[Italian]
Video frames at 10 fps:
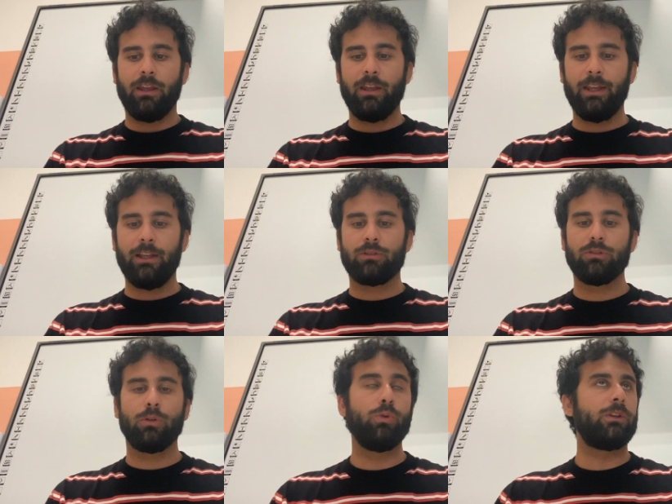E
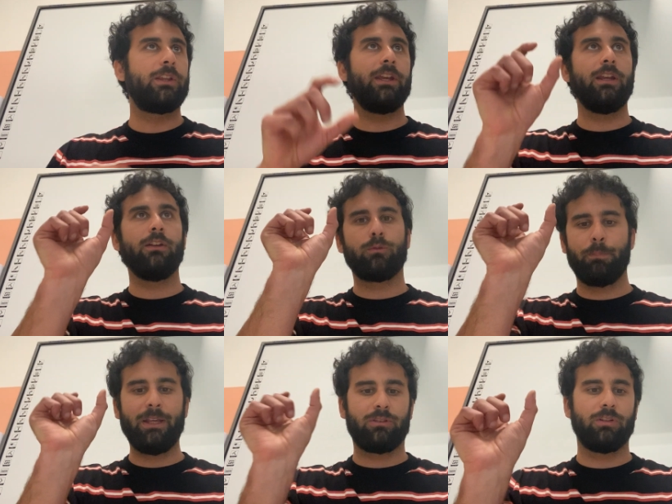sono tutti,
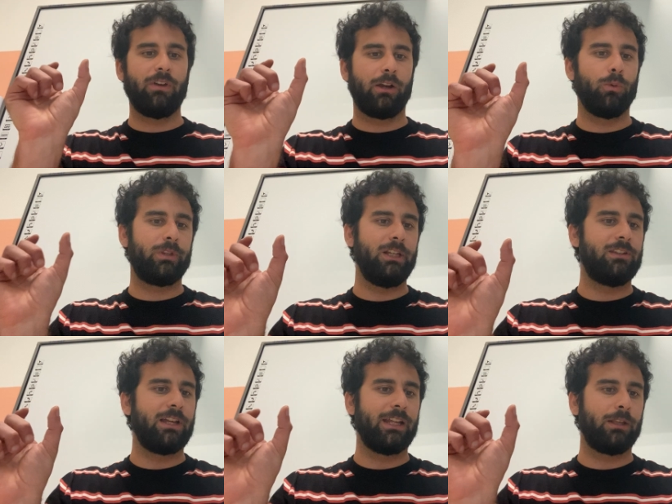spesso vengono
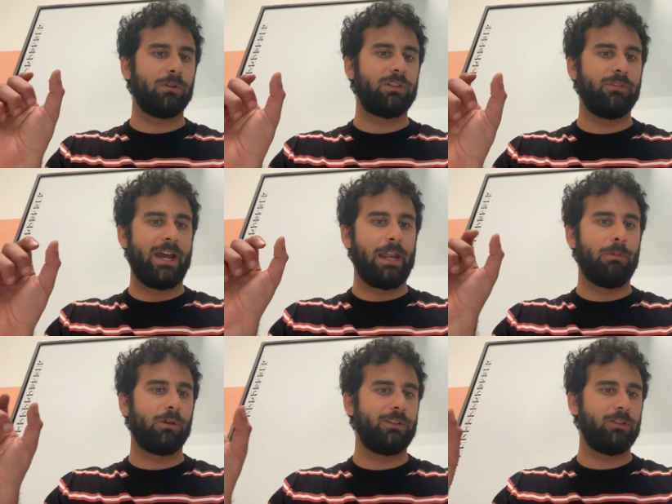utilizzati questi
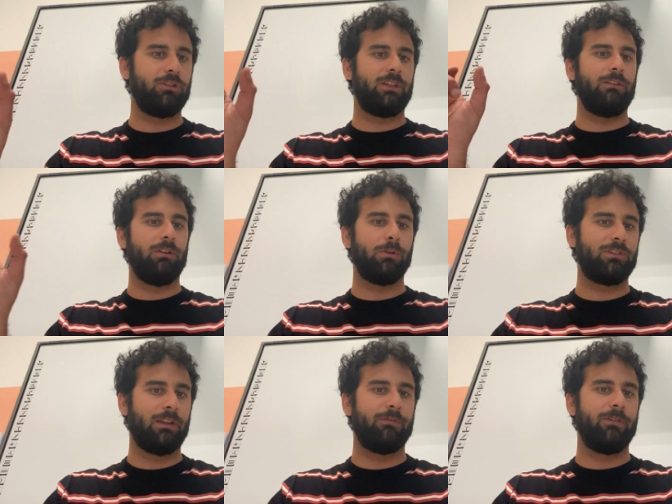verbi, questi aggettivi,
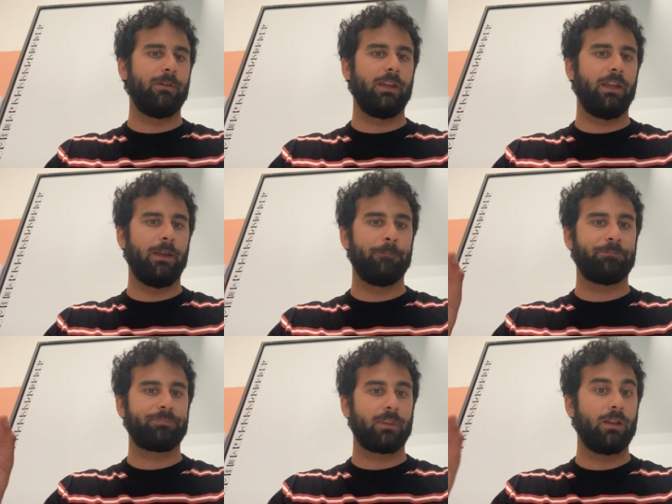questi eh,
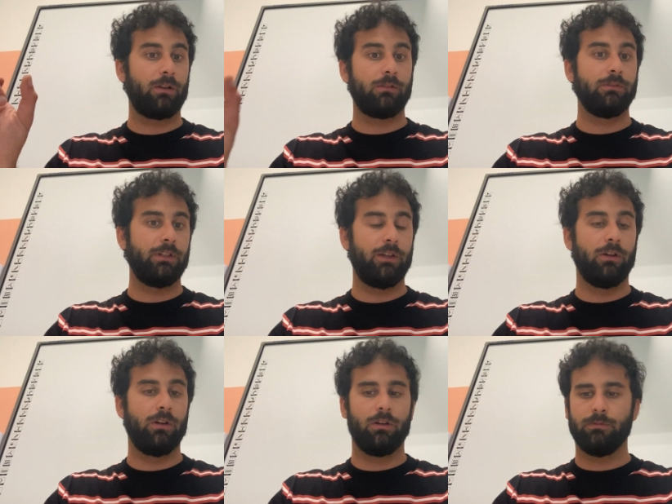eh,
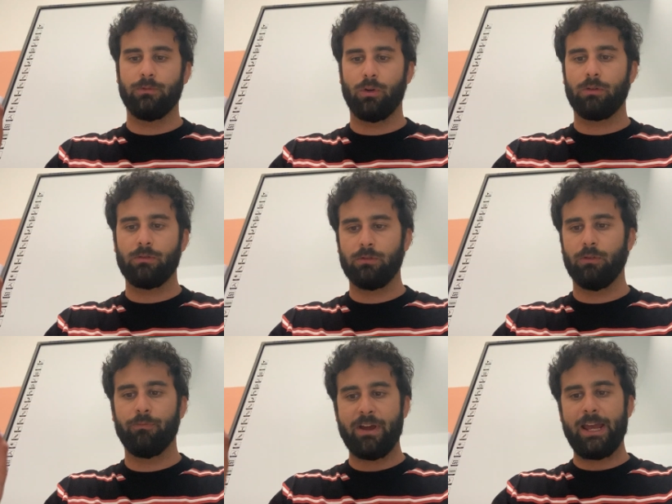o,
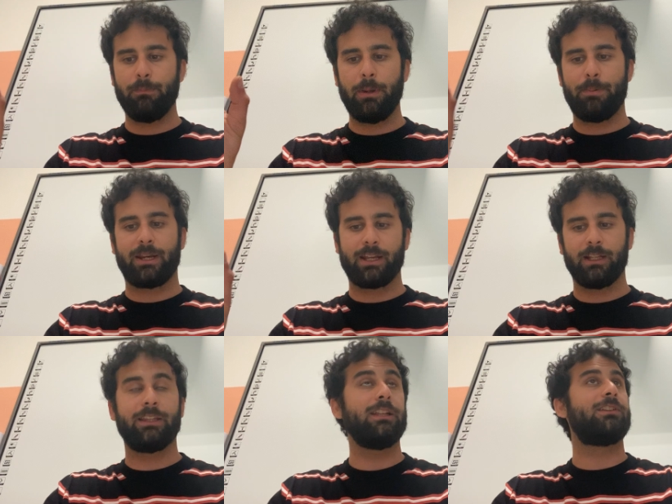o verbi per
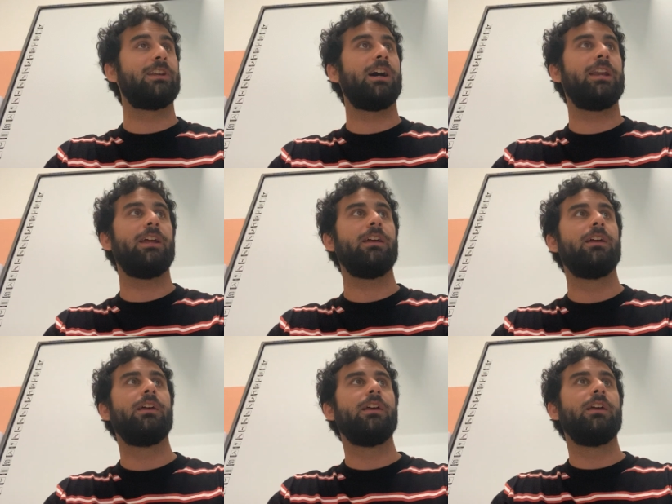
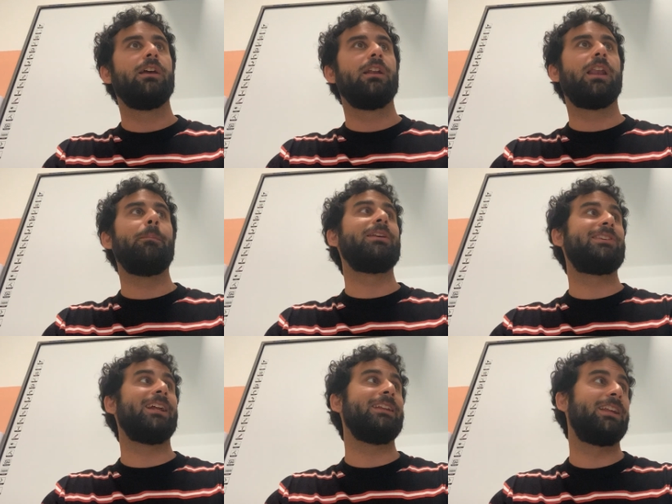caratterizzare la
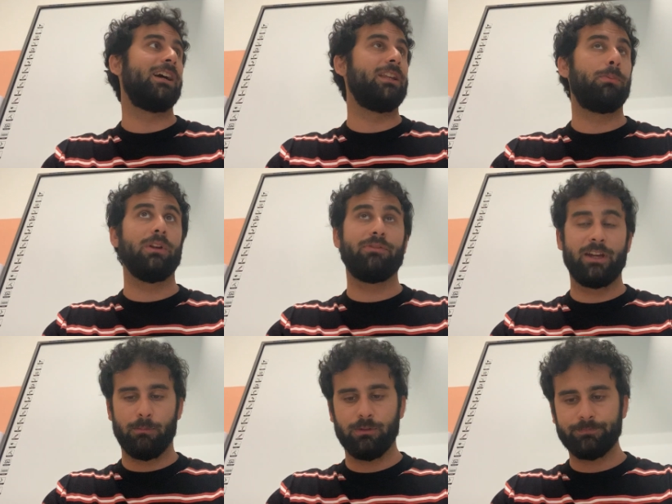bestialità di
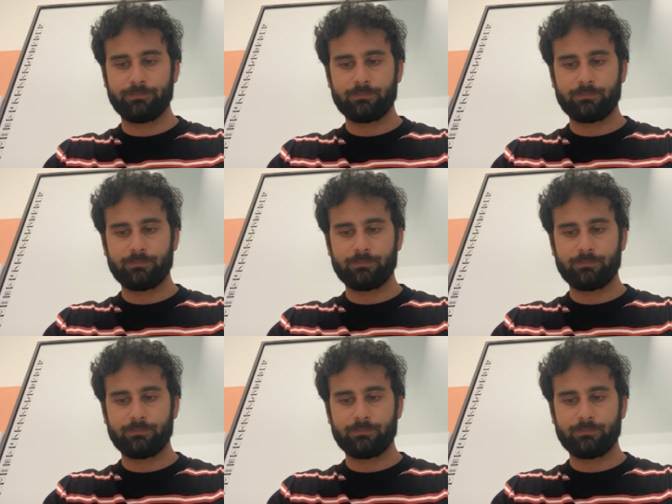Polifemo.